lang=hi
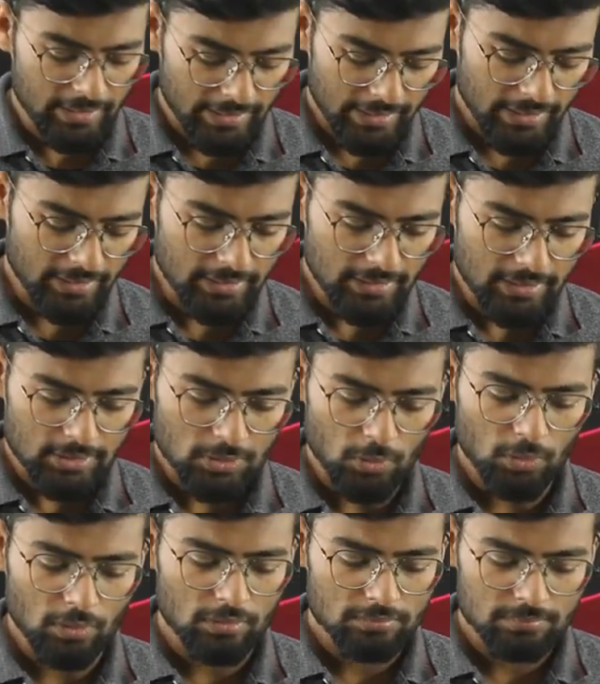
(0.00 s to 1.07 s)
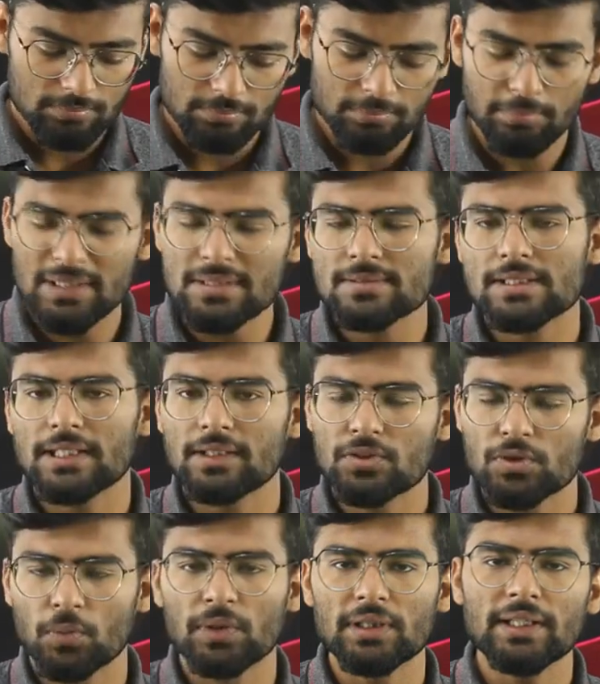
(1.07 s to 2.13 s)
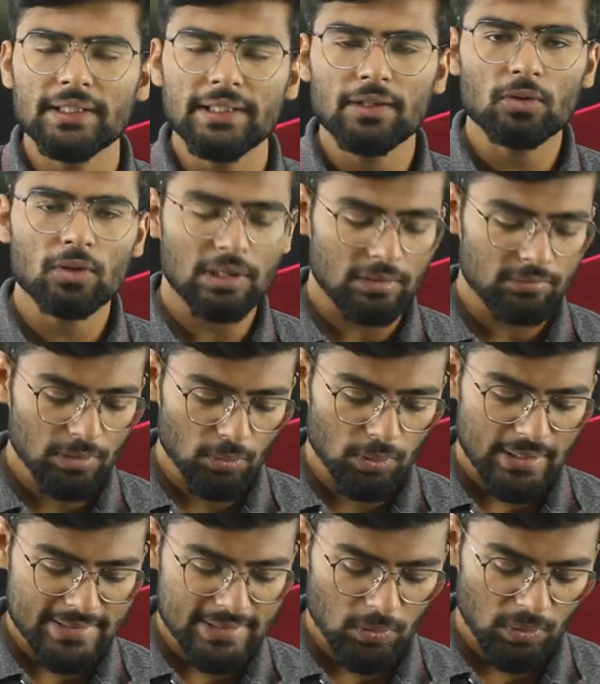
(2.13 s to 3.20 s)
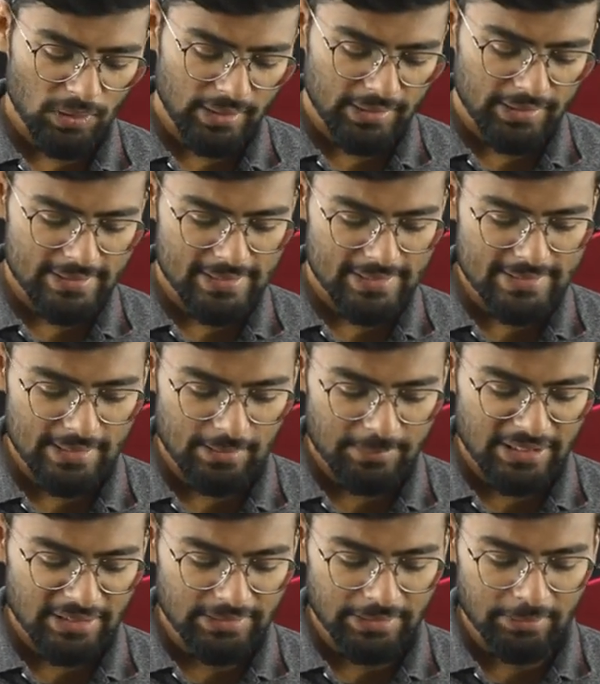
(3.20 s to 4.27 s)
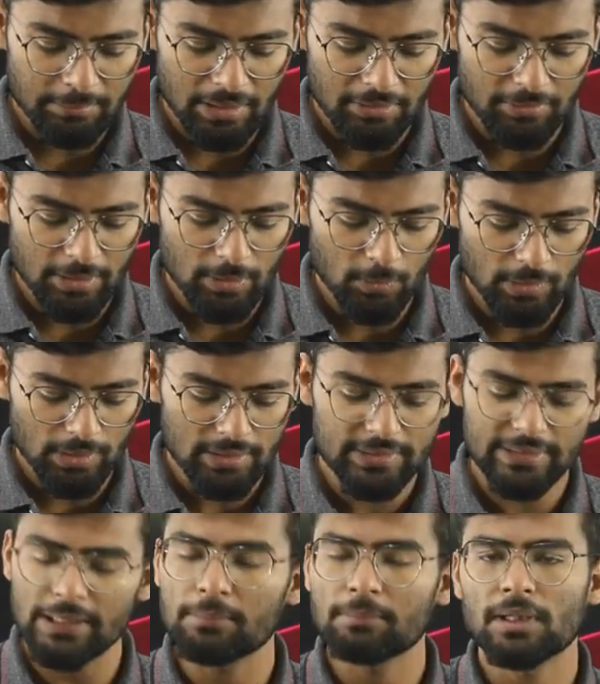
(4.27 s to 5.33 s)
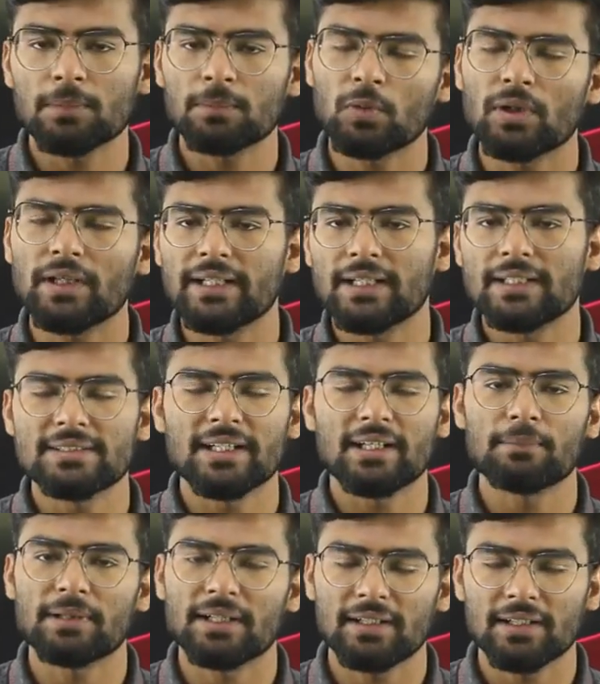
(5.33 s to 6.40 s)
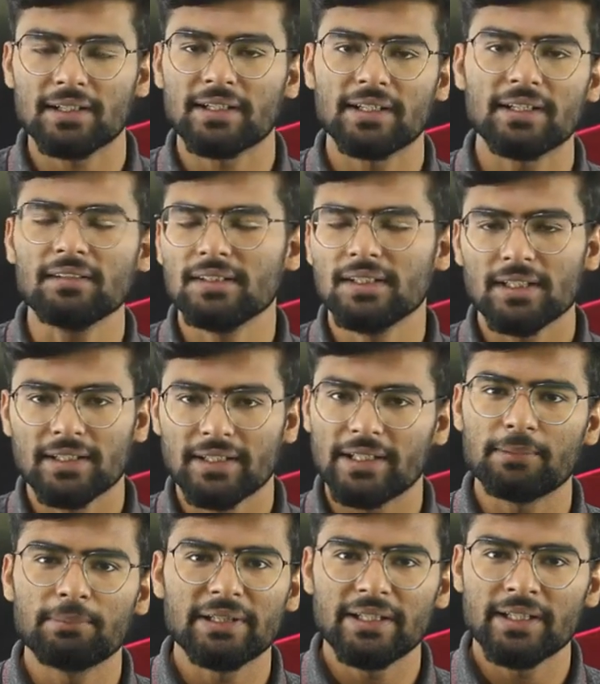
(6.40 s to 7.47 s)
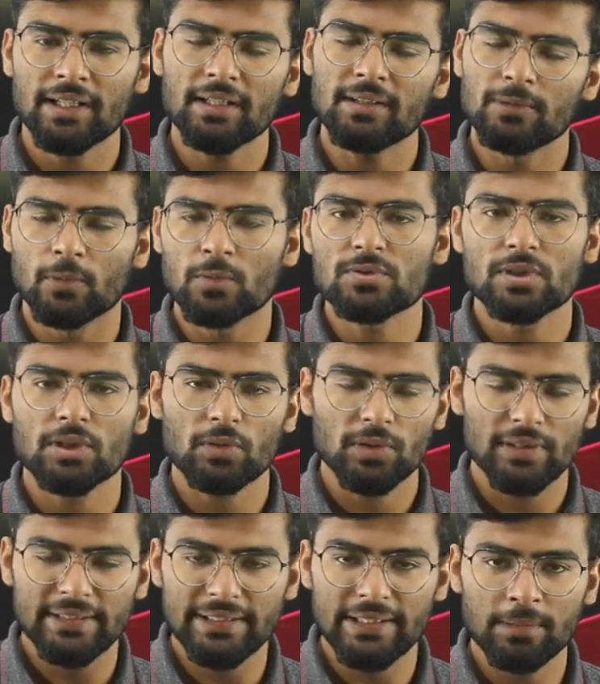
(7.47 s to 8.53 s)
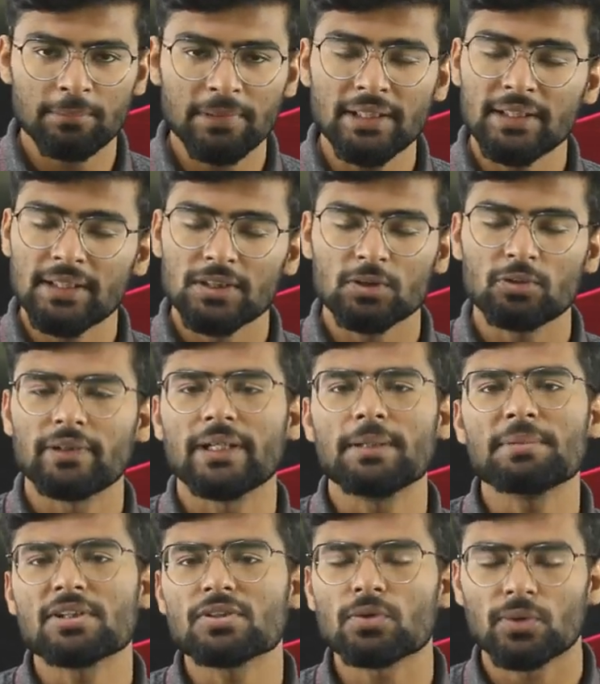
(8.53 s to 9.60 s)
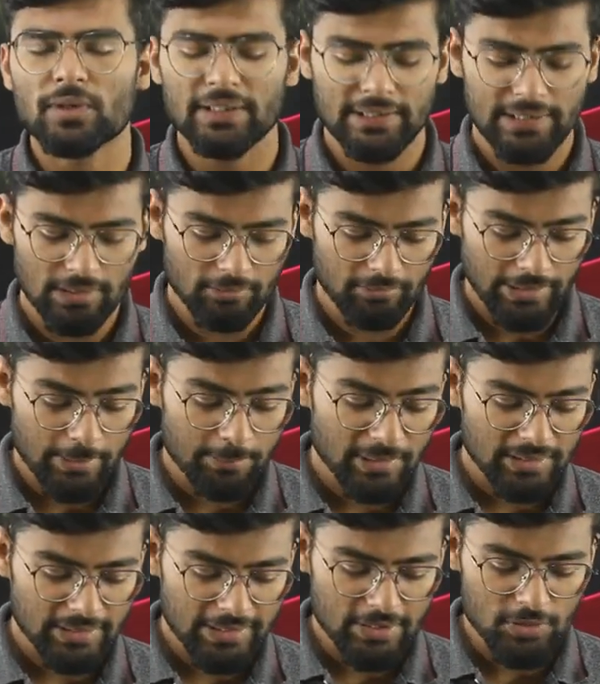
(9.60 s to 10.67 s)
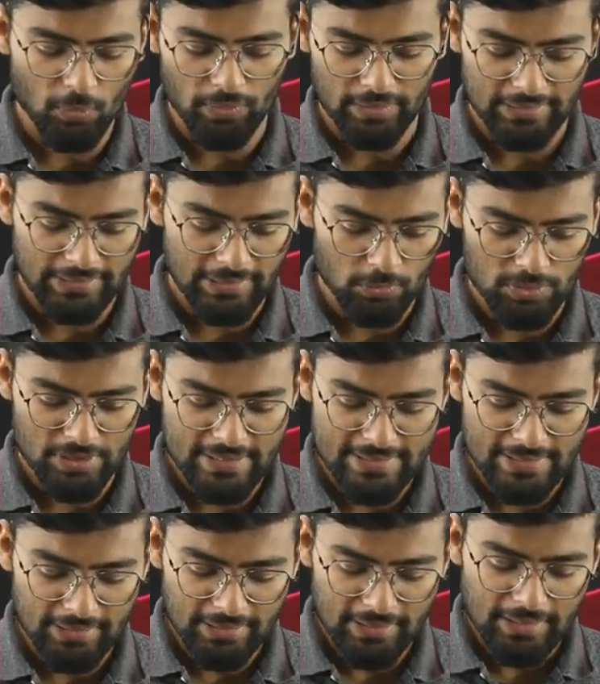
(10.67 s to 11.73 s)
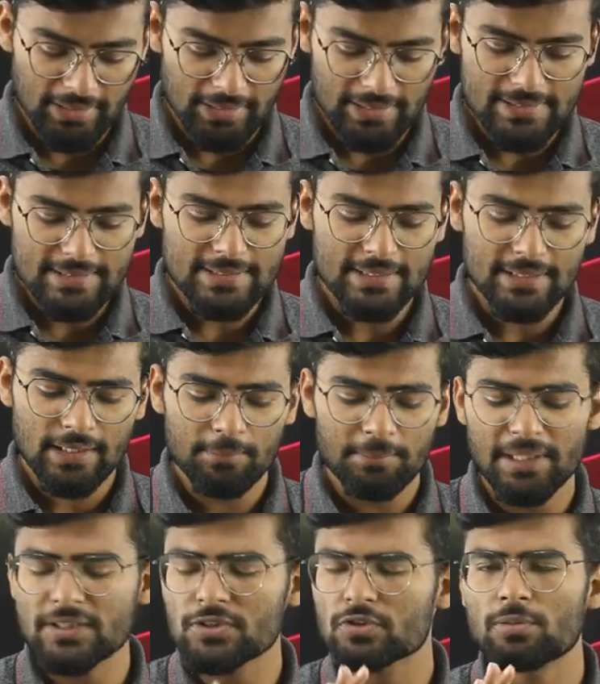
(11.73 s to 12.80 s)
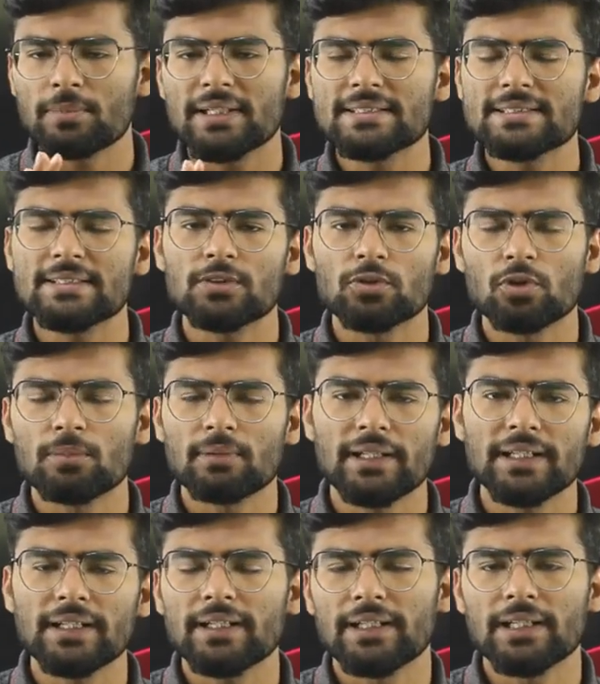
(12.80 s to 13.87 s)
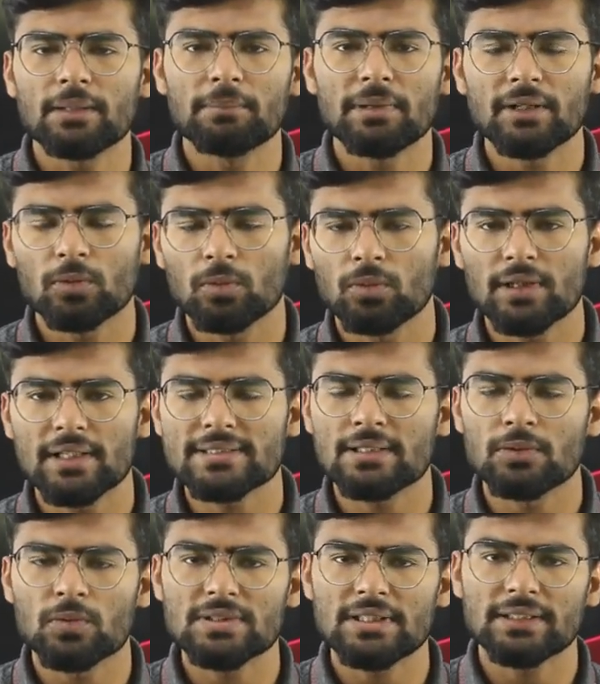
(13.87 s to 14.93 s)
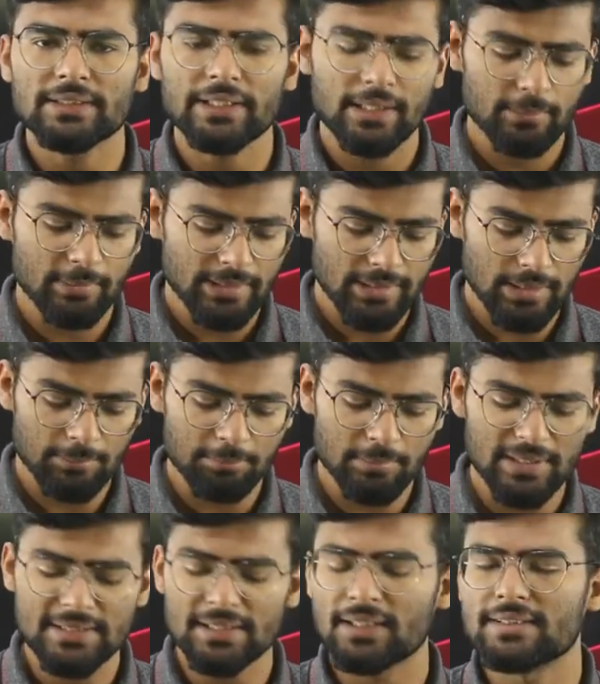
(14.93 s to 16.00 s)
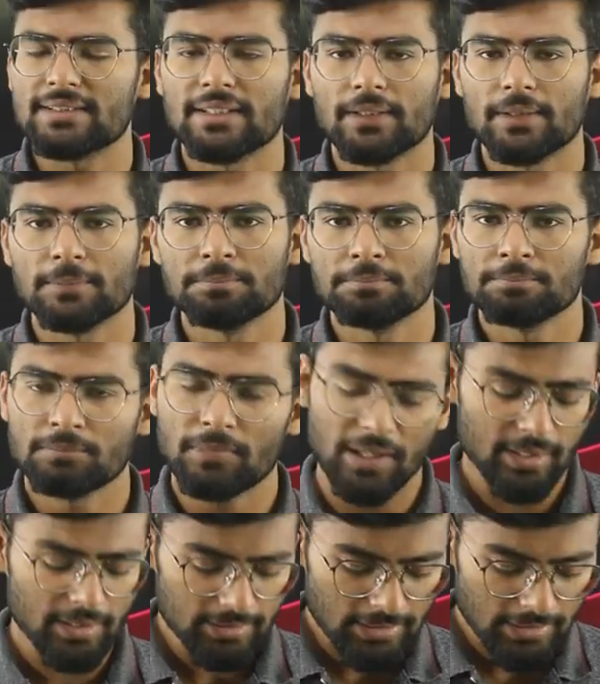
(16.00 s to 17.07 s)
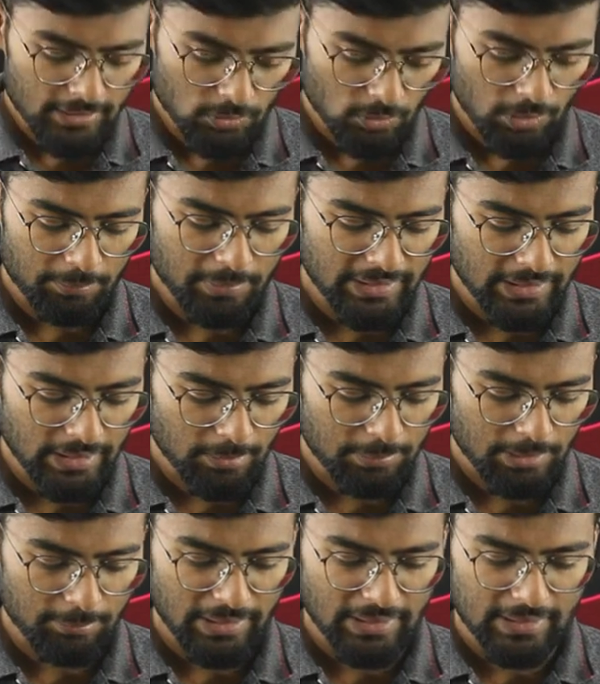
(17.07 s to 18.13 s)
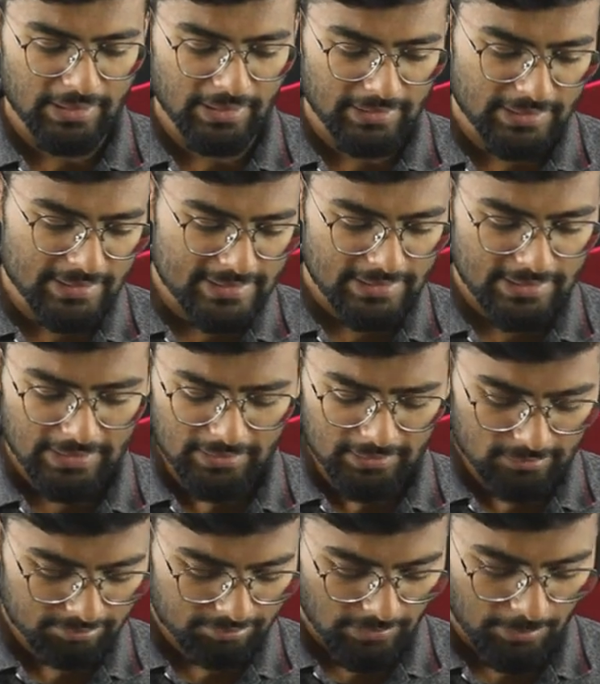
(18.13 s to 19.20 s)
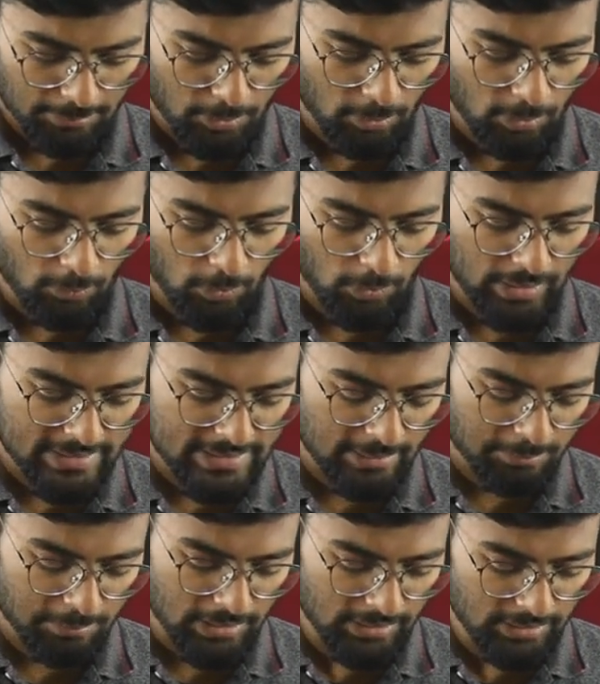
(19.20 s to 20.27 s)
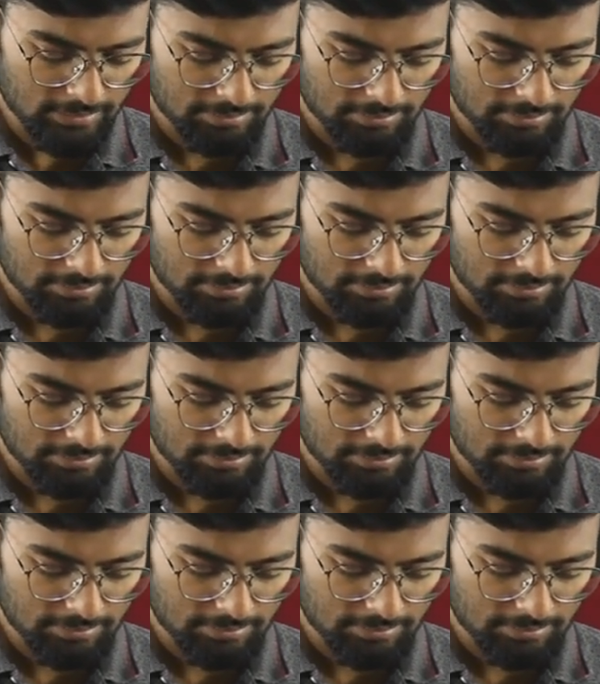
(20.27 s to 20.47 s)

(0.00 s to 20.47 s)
ठीक है तो बस छोड़ना नहीं है क्योंकि काफ़ी लोग ऐसा होगा ना कि जैसे अभी ये तीन बार फेल हुआ ना तीन बार पूरा एक जगह पर अटक गया कहीं भी नहीं गया लॉस हुआ होगा इन तीन में तो वहीं पर छोड़ देते हैं और वहीं पर नहीं छोड़ना है देखो जैसे इससे ना मैक्स टू मैक्स ये दो बार या एक बार और ऐसा हो सकता है कि भाई कम पर चला जाएगा ठीक है तो अपन यहाँ पर बैट करते हैं सीधा आपको फॉर एग्ज़ाम्पल